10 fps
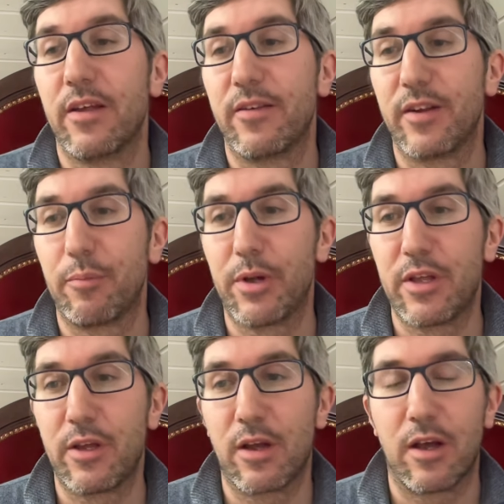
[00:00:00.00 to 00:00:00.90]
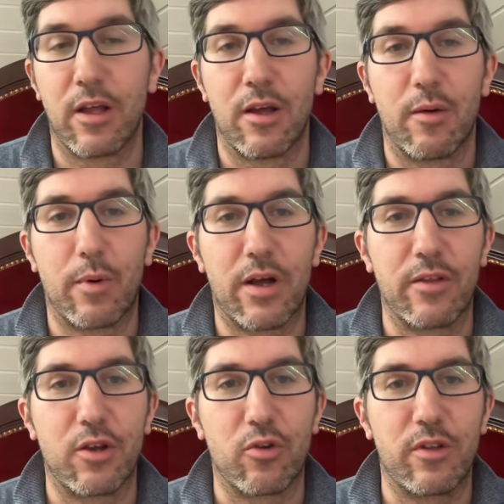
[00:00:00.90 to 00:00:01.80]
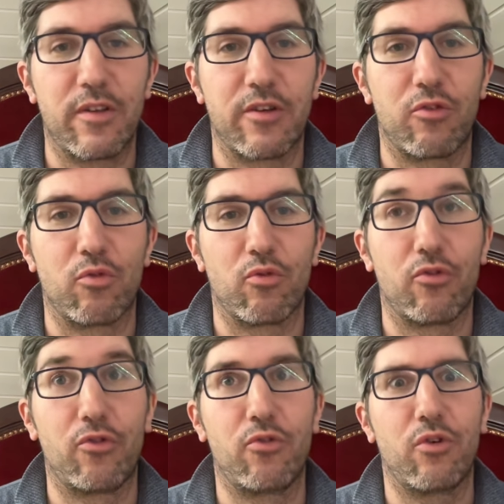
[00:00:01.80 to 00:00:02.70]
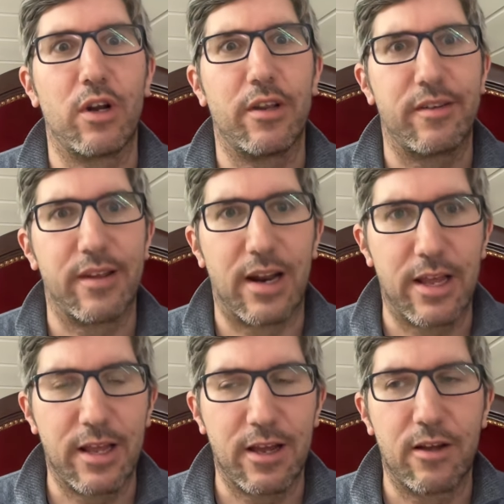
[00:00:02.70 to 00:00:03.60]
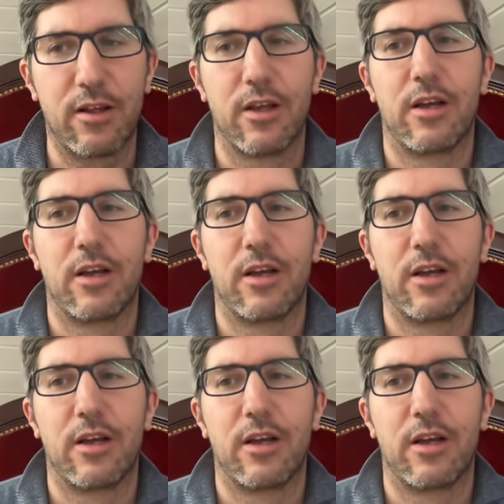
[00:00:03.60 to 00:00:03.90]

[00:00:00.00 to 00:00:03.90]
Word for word: c'est payé par des cotisations sur les salaires